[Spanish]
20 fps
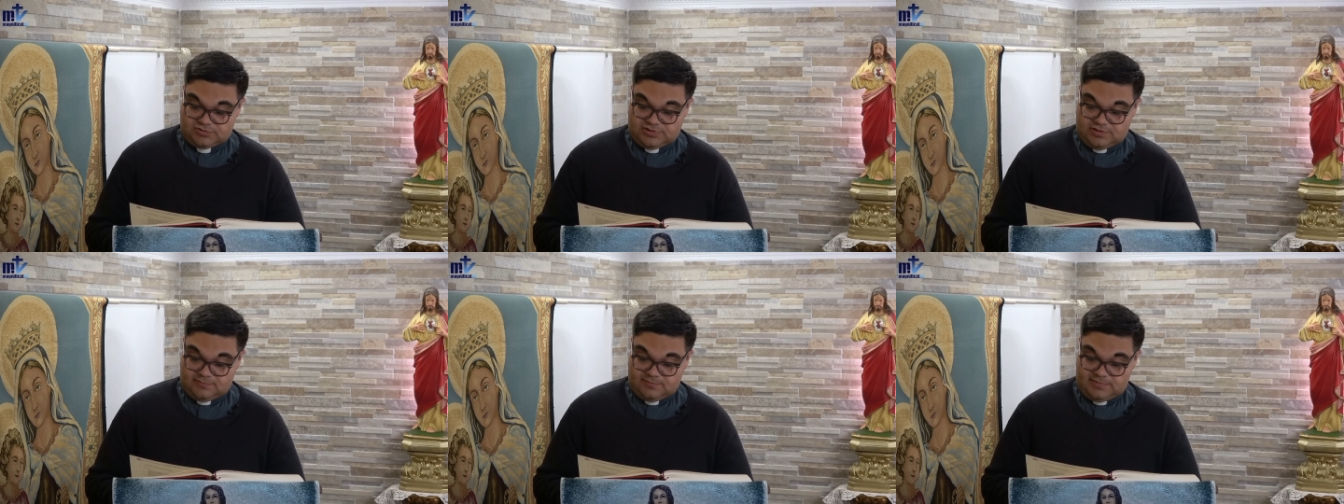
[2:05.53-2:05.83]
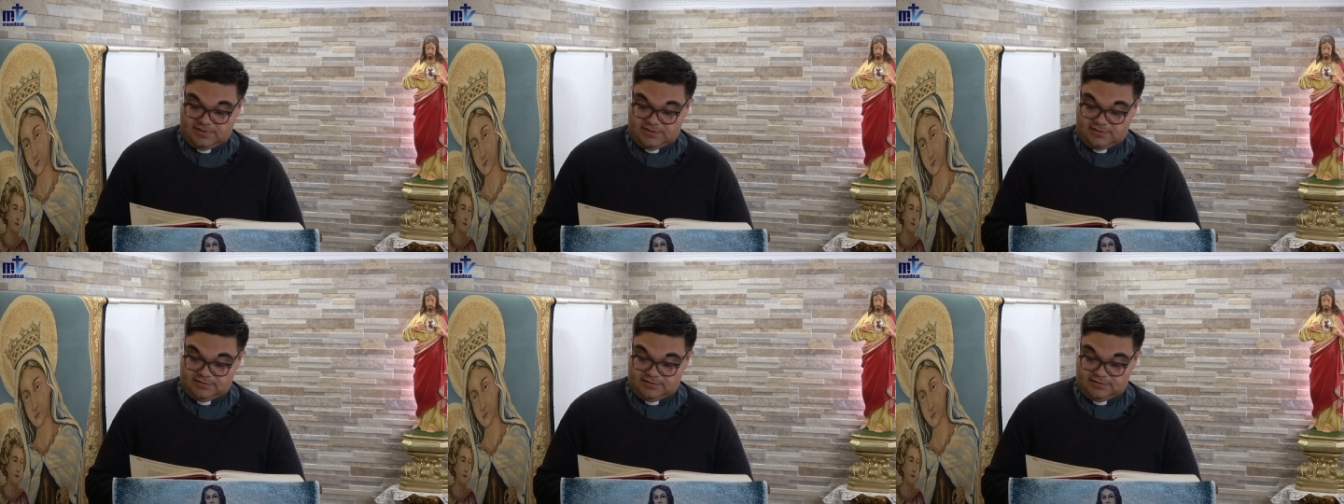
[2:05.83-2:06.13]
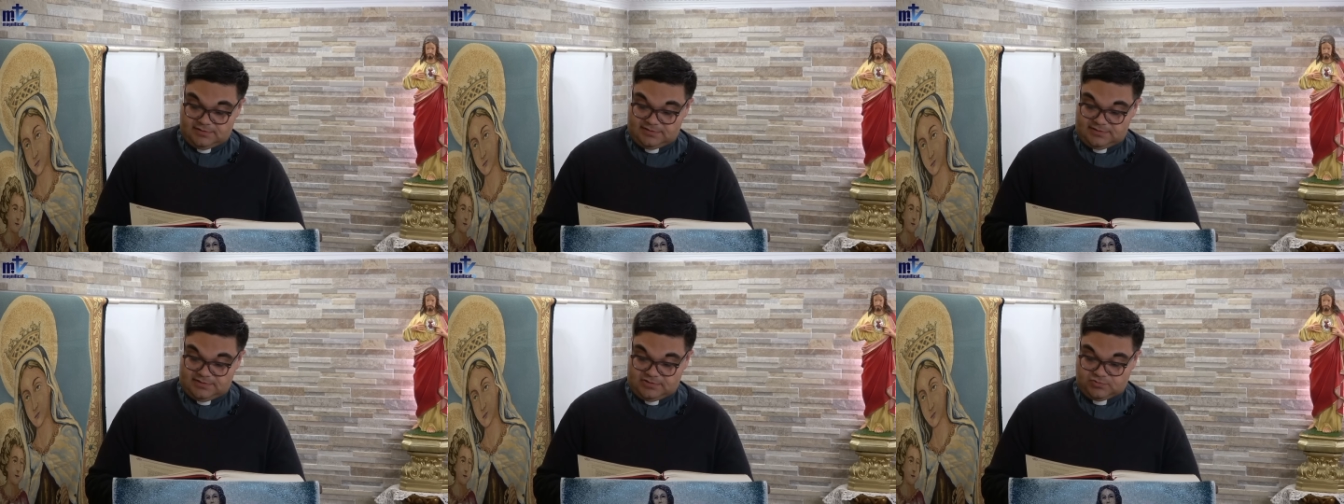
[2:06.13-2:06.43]
sabían
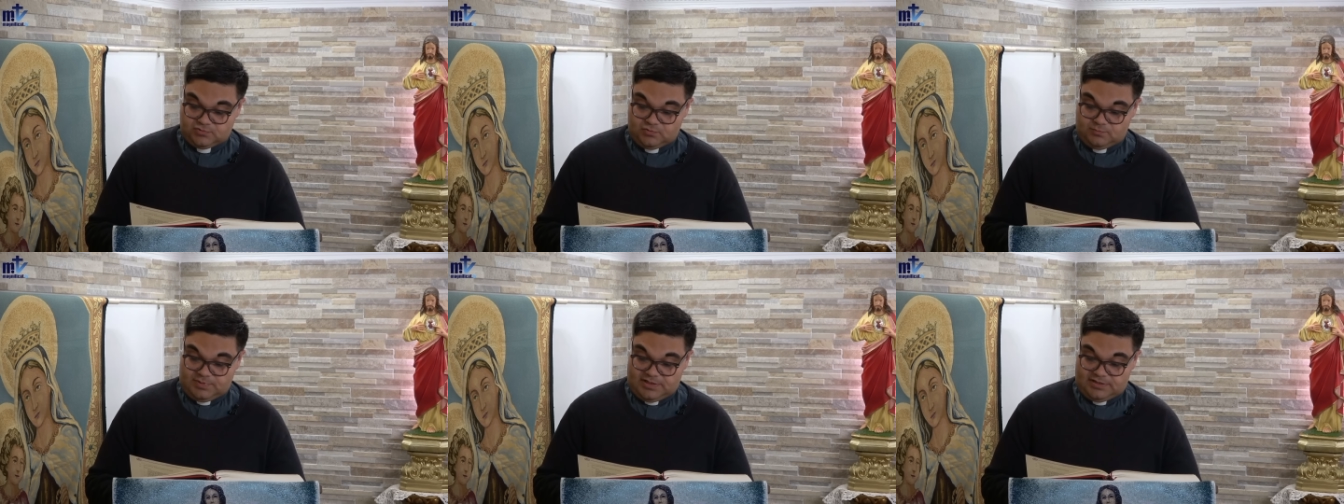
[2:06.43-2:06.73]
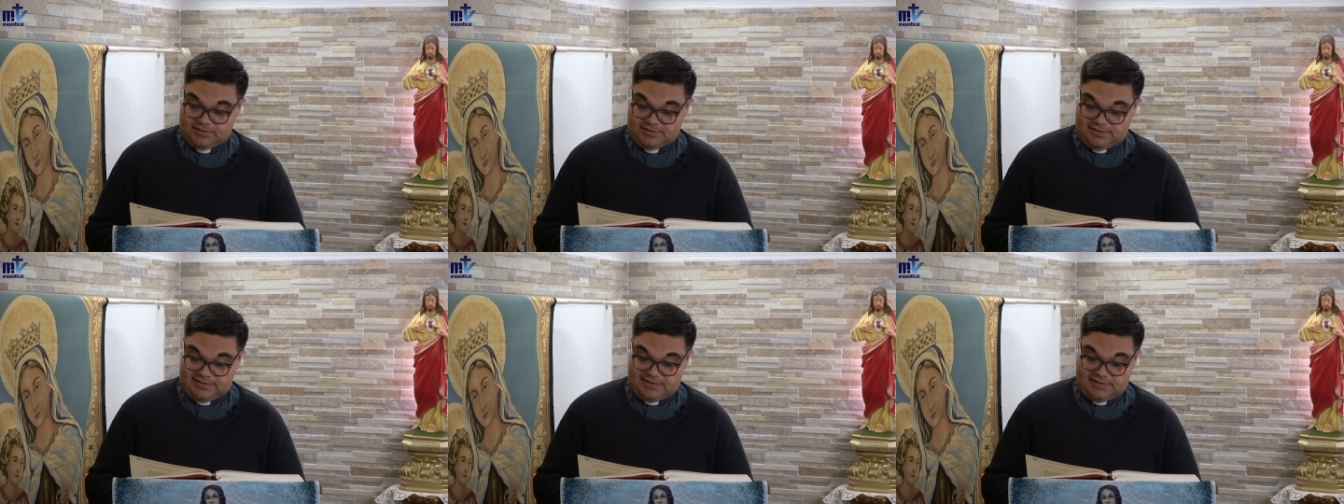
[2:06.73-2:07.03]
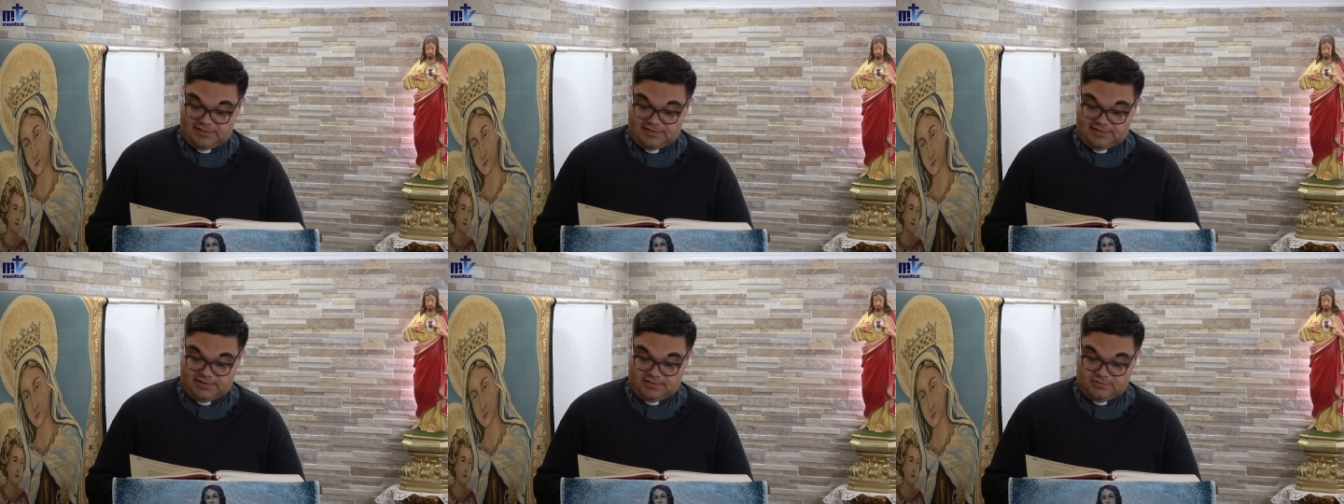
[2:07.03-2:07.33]
que su padre era
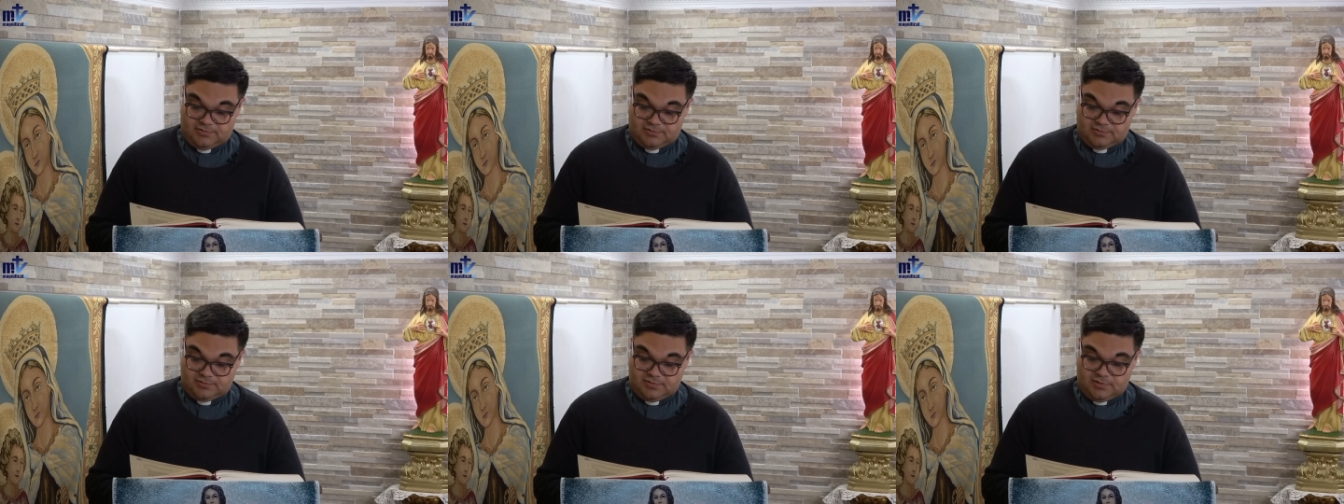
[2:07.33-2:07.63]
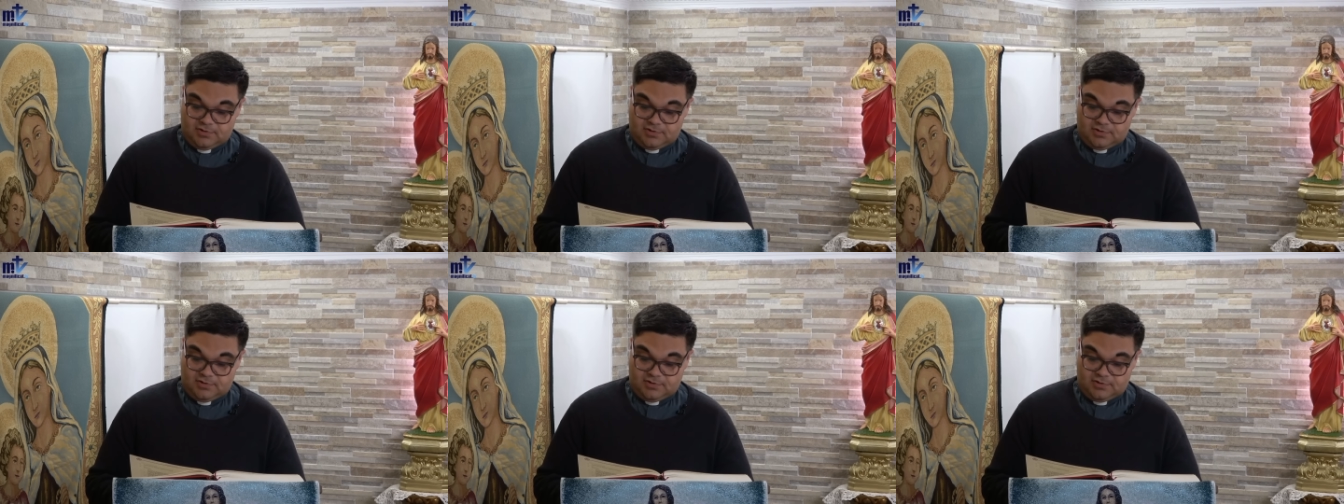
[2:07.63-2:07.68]
griego,